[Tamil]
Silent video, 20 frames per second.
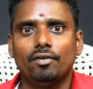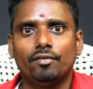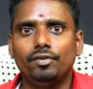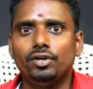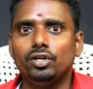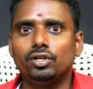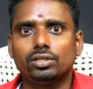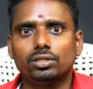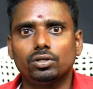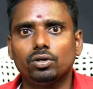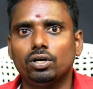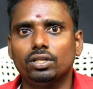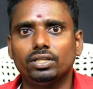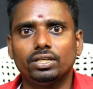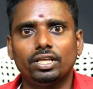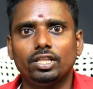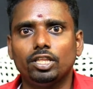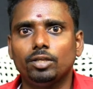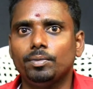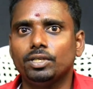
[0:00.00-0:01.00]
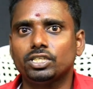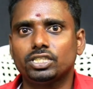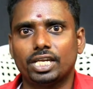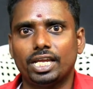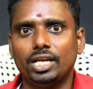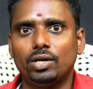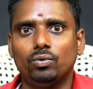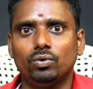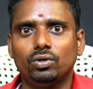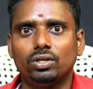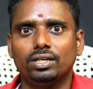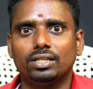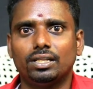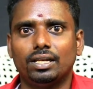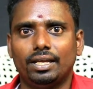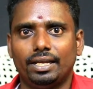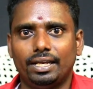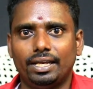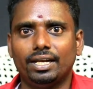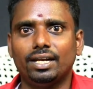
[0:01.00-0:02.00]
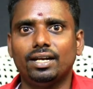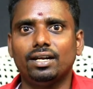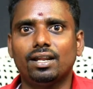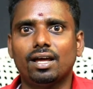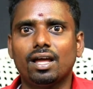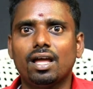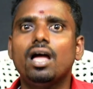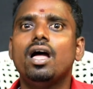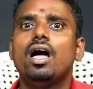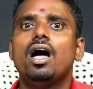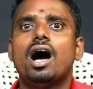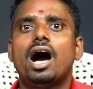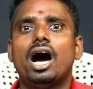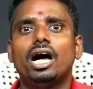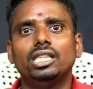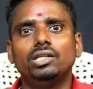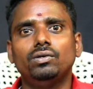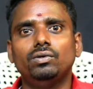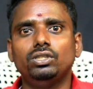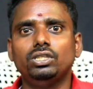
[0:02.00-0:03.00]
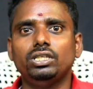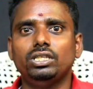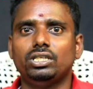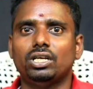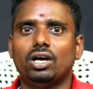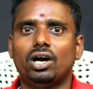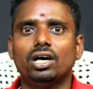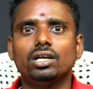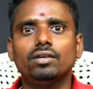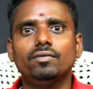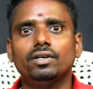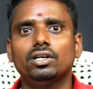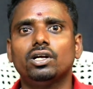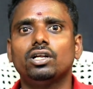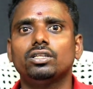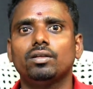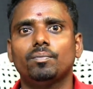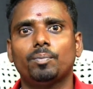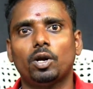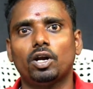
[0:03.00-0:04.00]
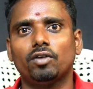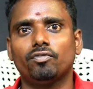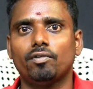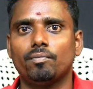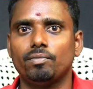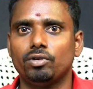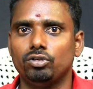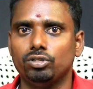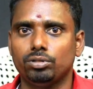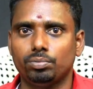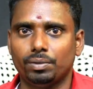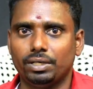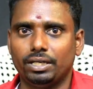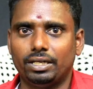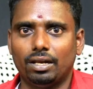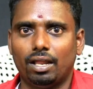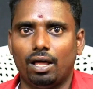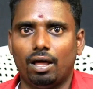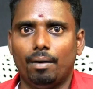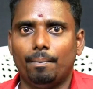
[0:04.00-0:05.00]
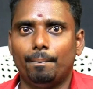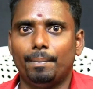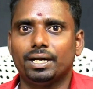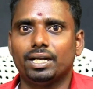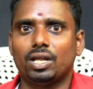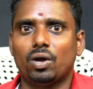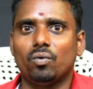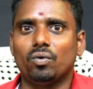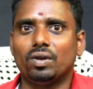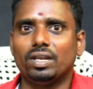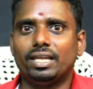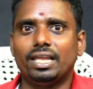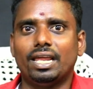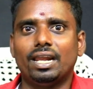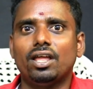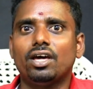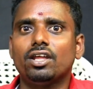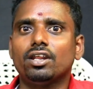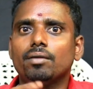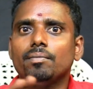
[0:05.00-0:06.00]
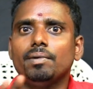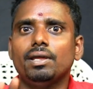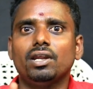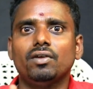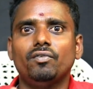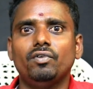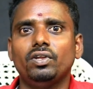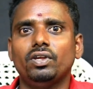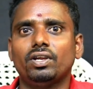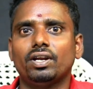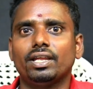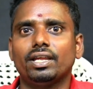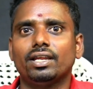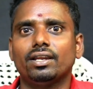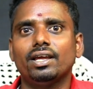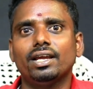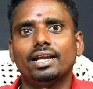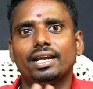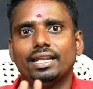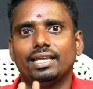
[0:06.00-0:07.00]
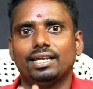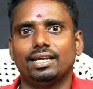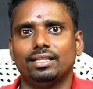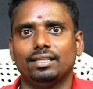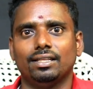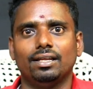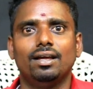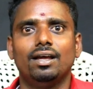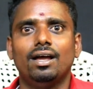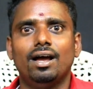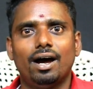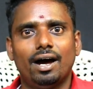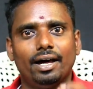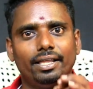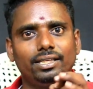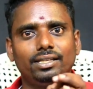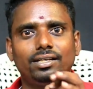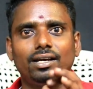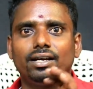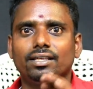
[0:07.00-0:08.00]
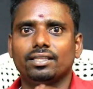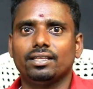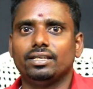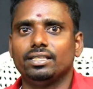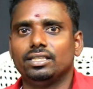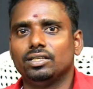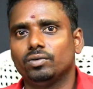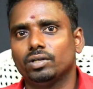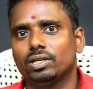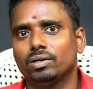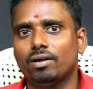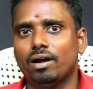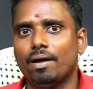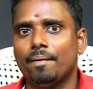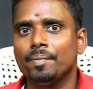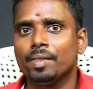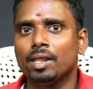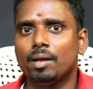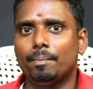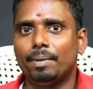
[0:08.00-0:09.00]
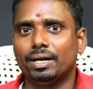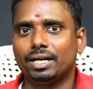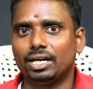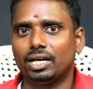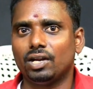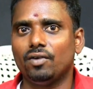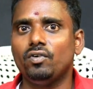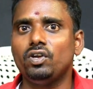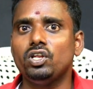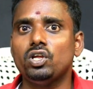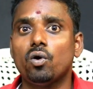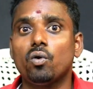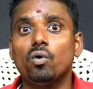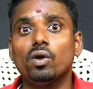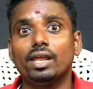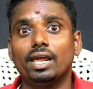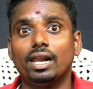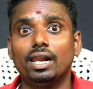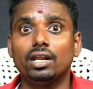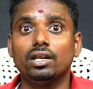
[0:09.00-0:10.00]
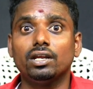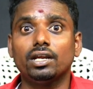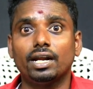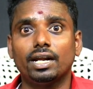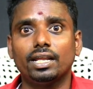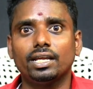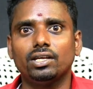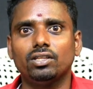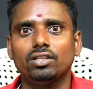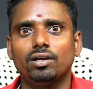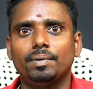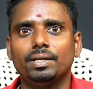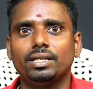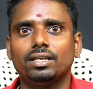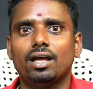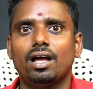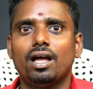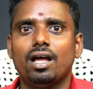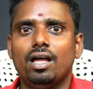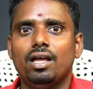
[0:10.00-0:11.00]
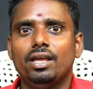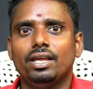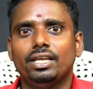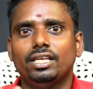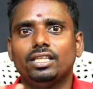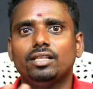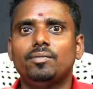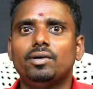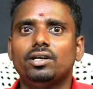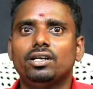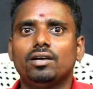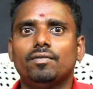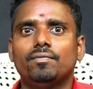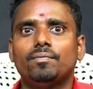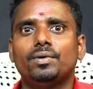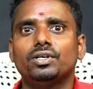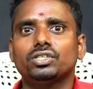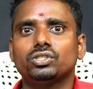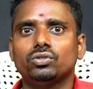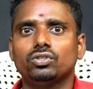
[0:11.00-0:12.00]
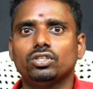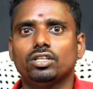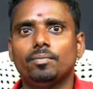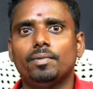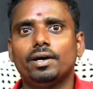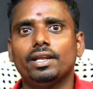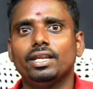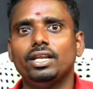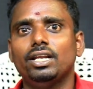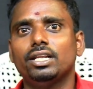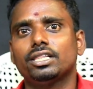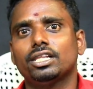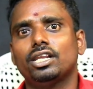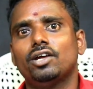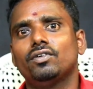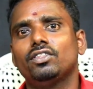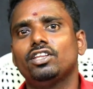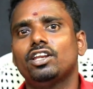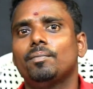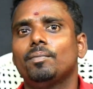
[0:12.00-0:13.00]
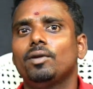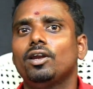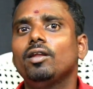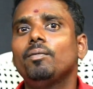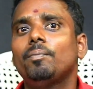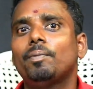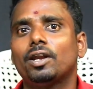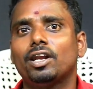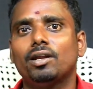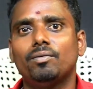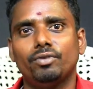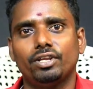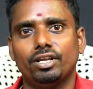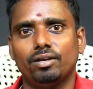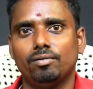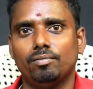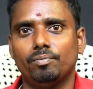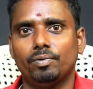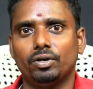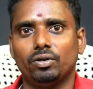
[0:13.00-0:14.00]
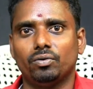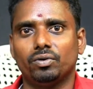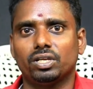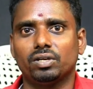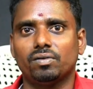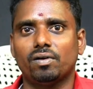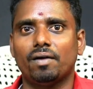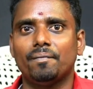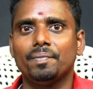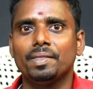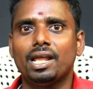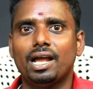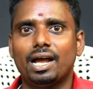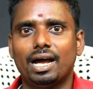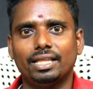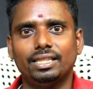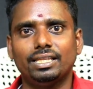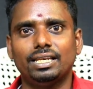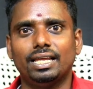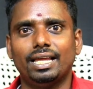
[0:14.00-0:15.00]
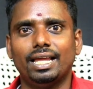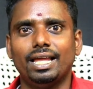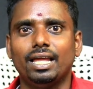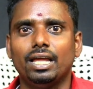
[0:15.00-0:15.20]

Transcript: வீடியோஸுக்கோ அதுக்கு எதுவுமே ஸ்ட்ரைக் கொடுக்குறதில்ல என்னென்னா அது வந்து யார் வேணால் அந்த பிளாட்ஃபார்மை யூஸ் பண்ணிக்கலாம் பட் அவங்களுக்கு எல்லாருக்குமே ரெவன்யூ கிடைக்கனா கிடைக்காது அதுக்காக தான் இது ஓகேவா பட் ரெவன்யூ உங்களுக்கு எல்லாரும் கிடைக்குது அப்படின்னா இந்த மாதிரி டப் மாஷோ இந்த மாதிரி ரீல்ஸ்லாம் வந்து நம்மளால் பண்ண முடியாமல் போயிடும் ஓகேவா அதில்